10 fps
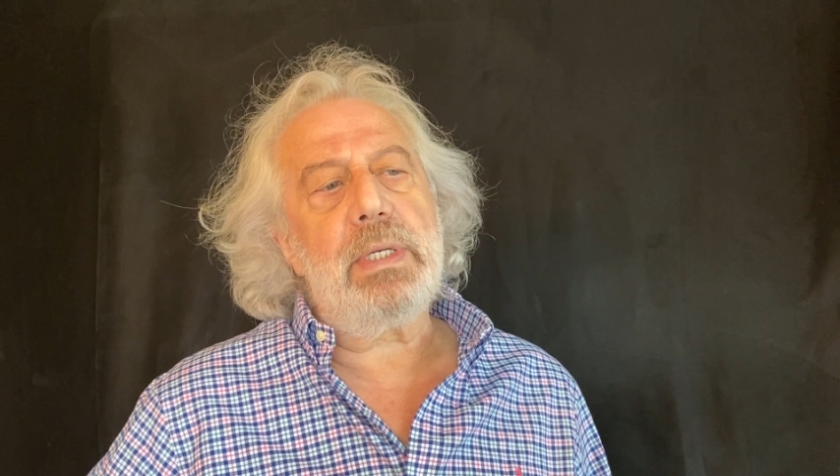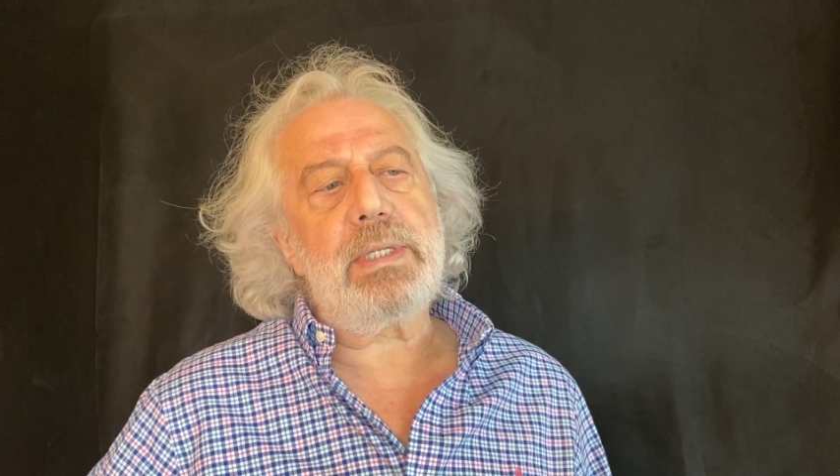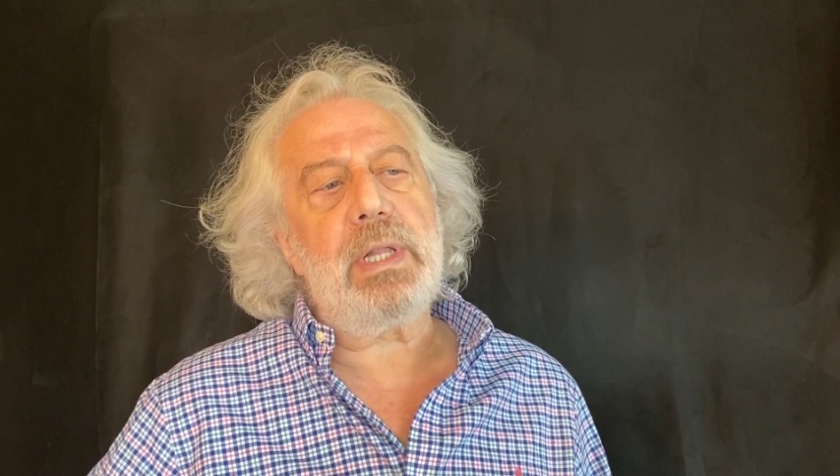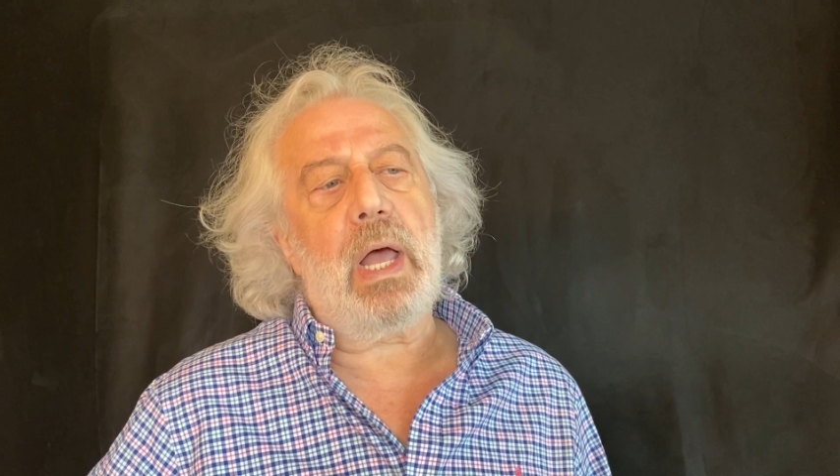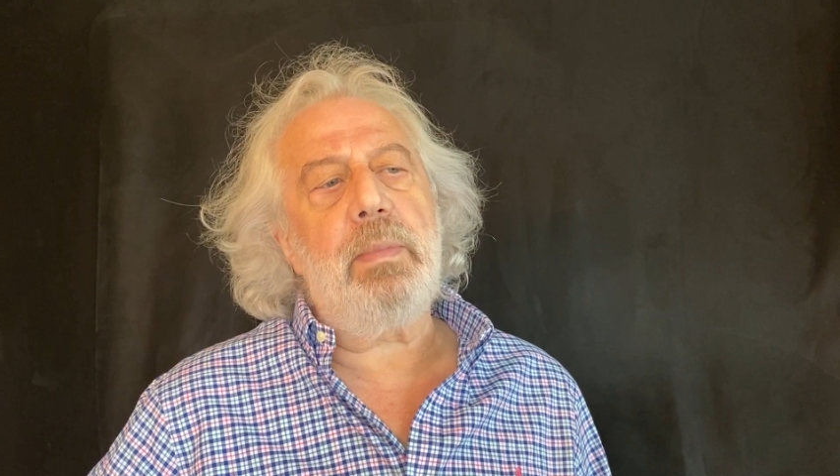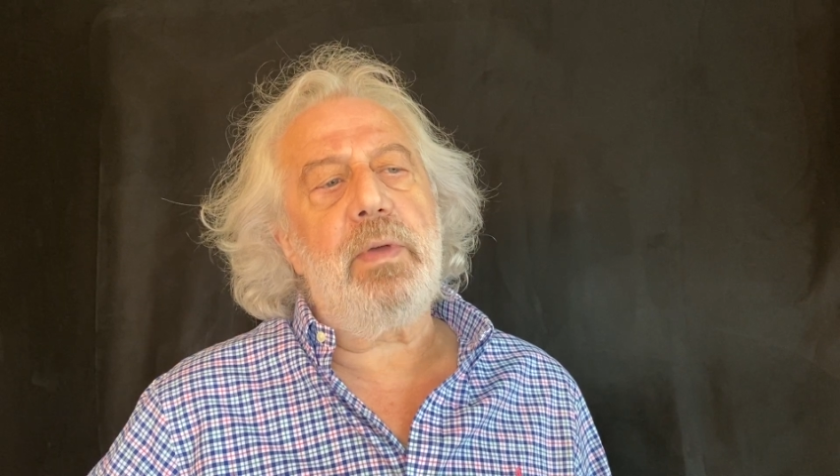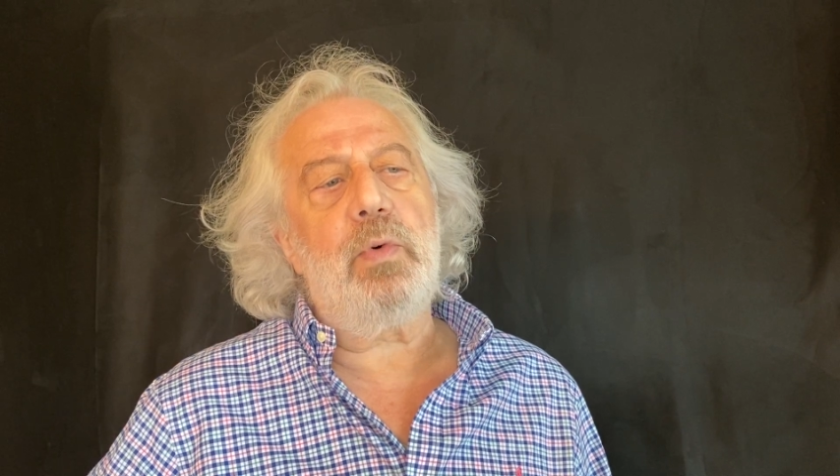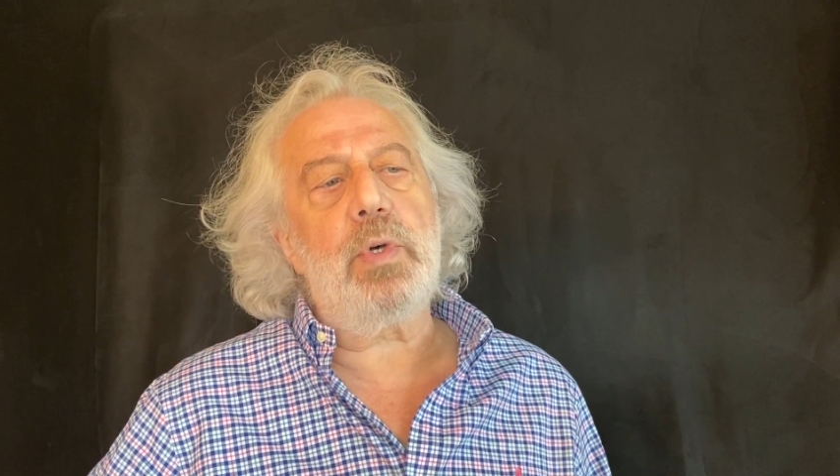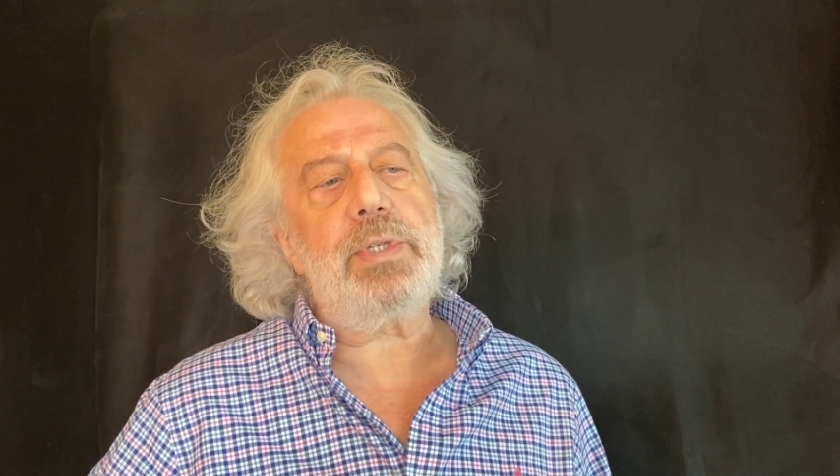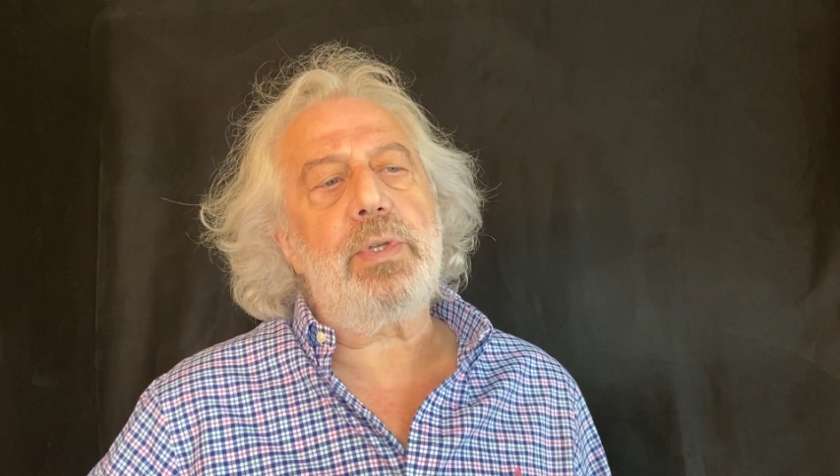Слабый
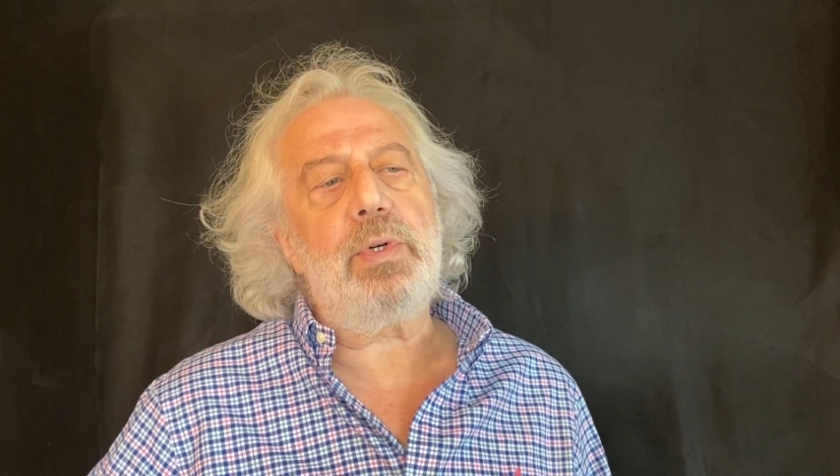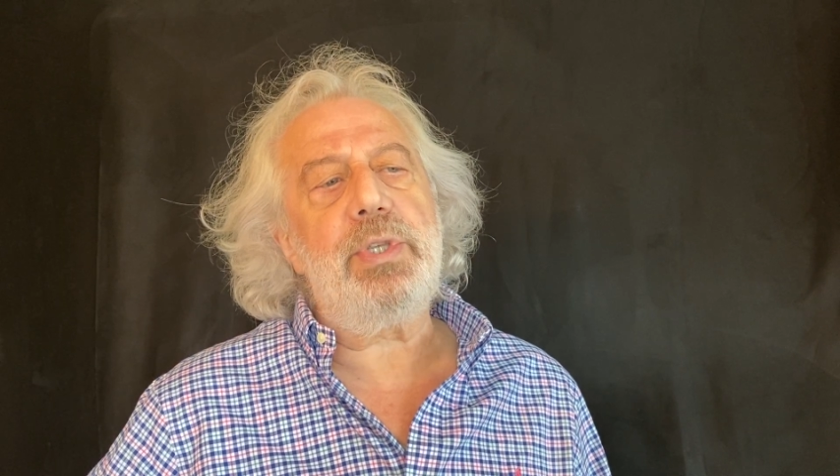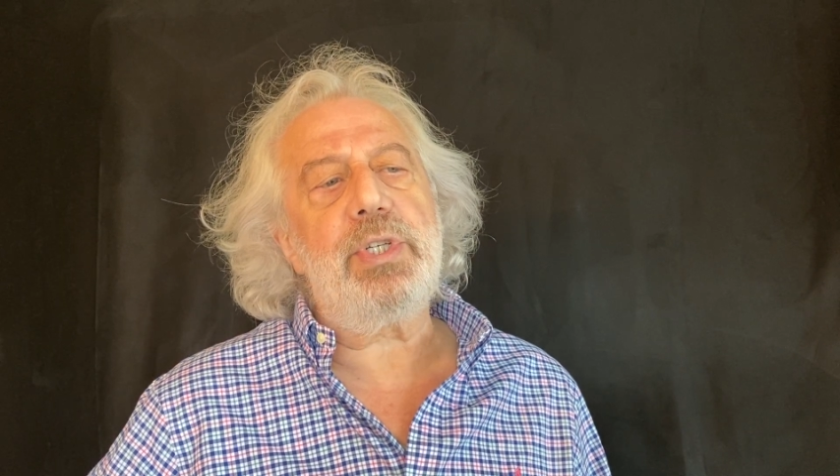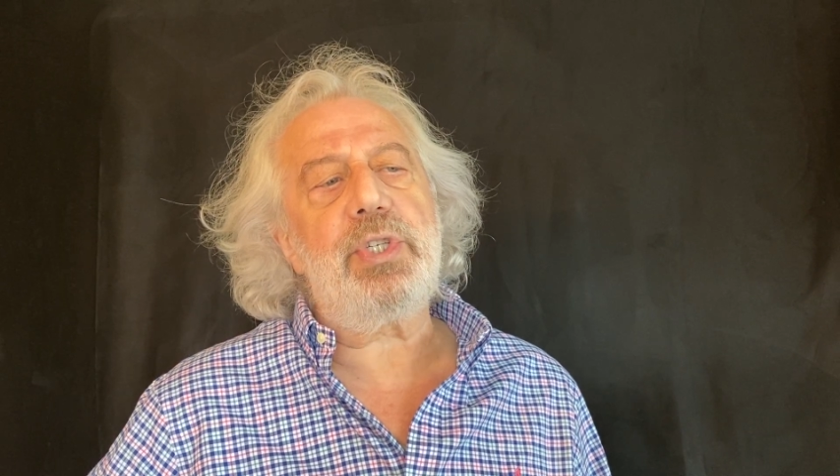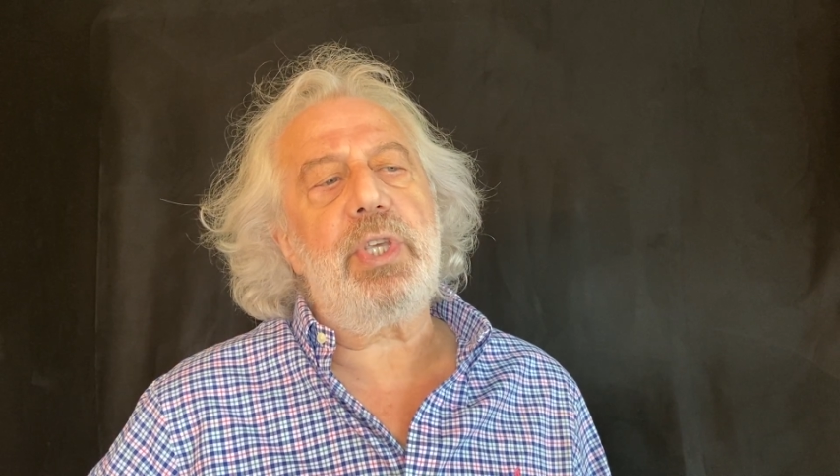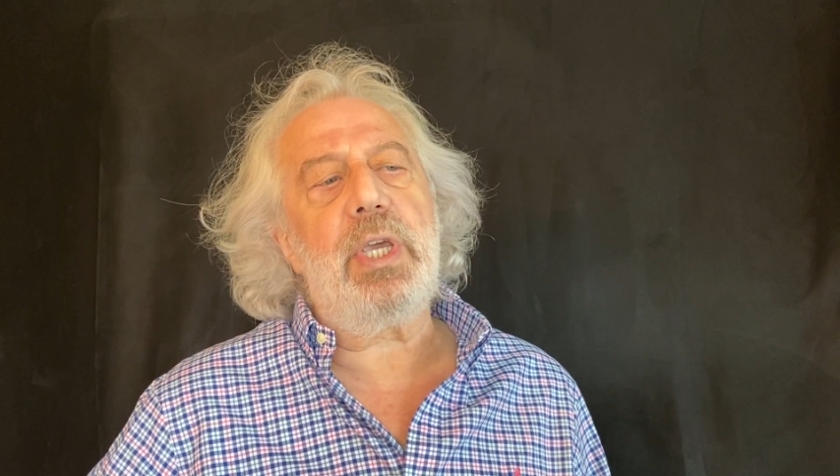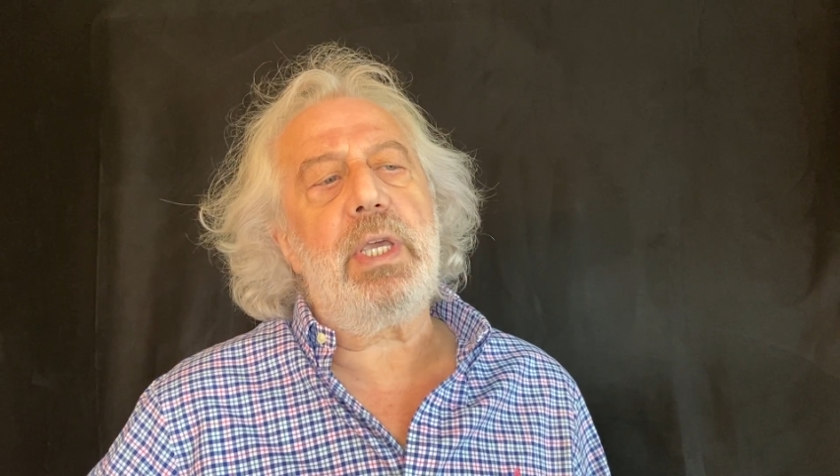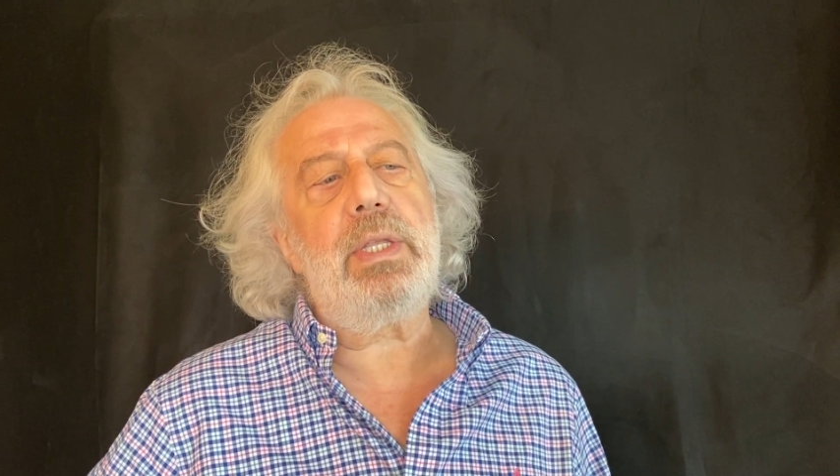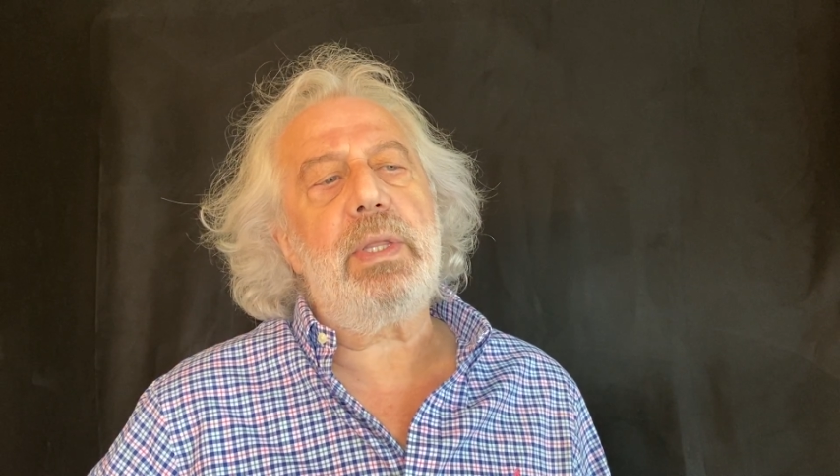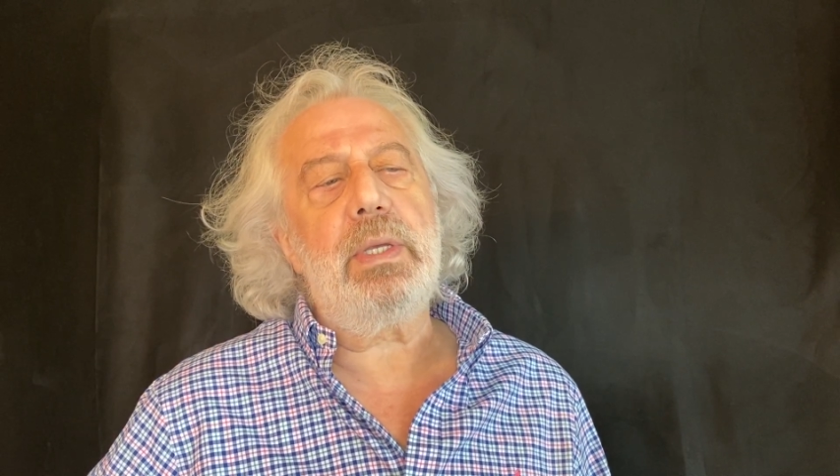воздух
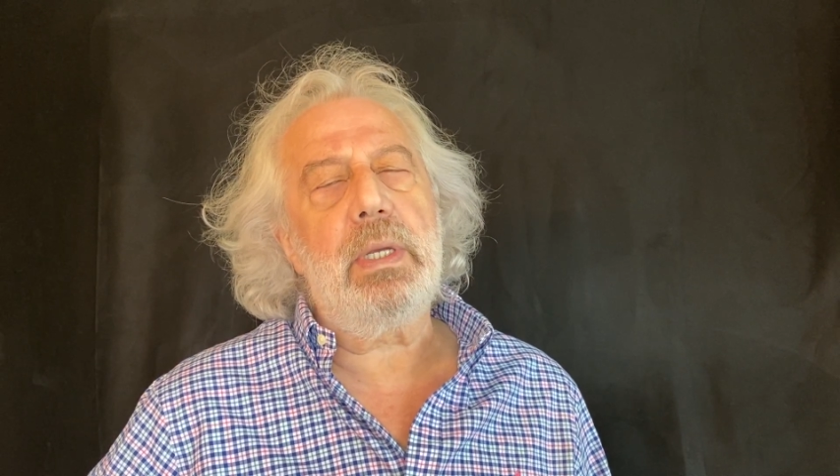нежнеет,